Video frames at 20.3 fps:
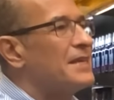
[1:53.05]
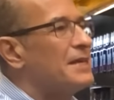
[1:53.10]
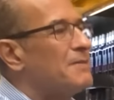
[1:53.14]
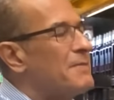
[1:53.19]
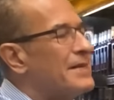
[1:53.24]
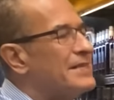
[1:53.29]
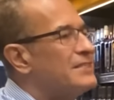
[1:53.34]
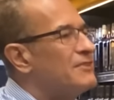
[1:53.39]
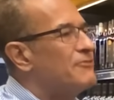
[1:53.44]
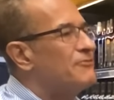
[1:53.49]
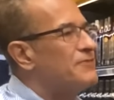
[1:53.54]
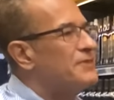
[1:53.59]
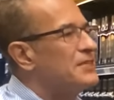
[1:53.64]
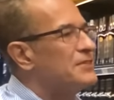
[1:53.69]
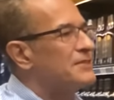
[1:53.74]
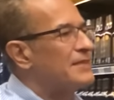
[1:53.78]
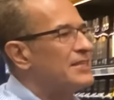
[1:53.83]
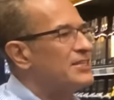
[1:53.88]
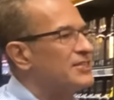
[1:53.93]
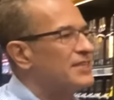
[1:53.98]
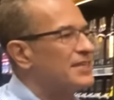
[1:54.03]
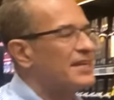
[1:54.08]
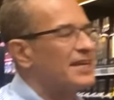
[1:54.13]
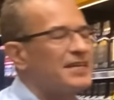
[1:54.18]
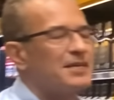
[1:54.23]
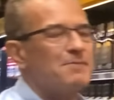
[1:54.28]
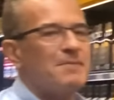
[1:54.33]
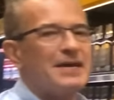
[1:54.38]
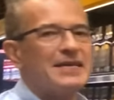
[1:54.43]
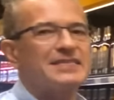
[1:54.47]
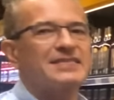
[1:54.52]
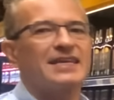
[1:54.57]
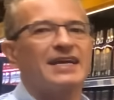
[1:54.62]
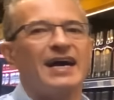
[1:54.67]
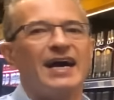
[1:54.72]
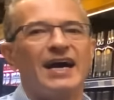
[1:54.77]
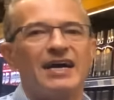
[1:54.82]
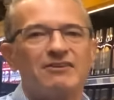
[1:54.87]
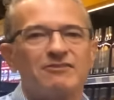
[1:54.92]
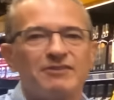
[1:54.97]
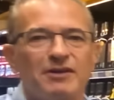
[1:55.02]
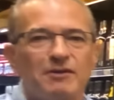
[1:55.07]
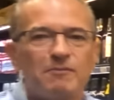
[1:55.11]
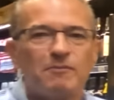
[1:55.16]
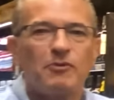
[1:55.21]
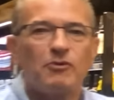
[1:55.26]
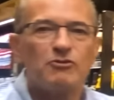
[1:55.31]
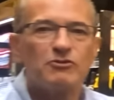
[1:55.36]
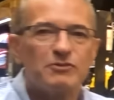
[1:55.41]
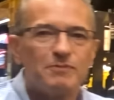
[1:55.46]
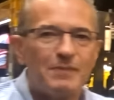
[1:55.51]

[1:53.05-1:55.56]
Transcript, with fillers: é mais difícil, ele chega aqui mais caro, é um pouco